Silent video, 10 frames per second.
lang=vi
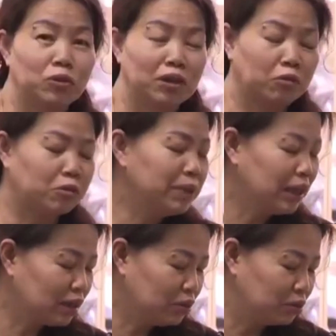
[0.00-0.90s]
cũng biết
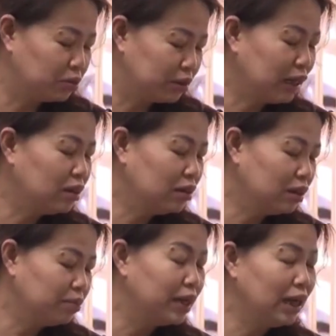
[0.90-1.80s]
là kiểu đắt hơn
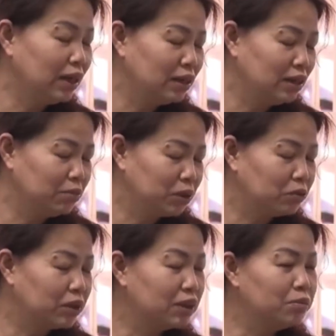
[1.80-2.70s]
gấp mấy lần nhưng mà tôi
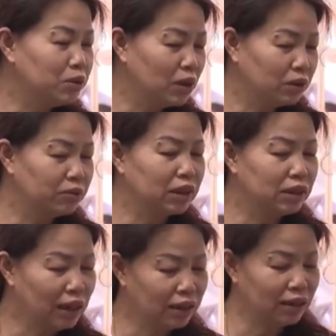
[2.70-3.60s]
vẫn cứ mua tôi vẫn cứ
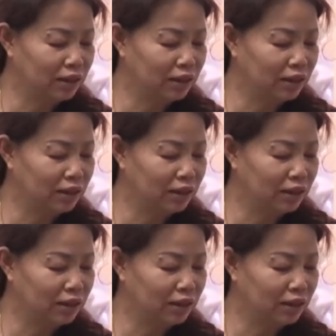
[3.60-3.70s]
thích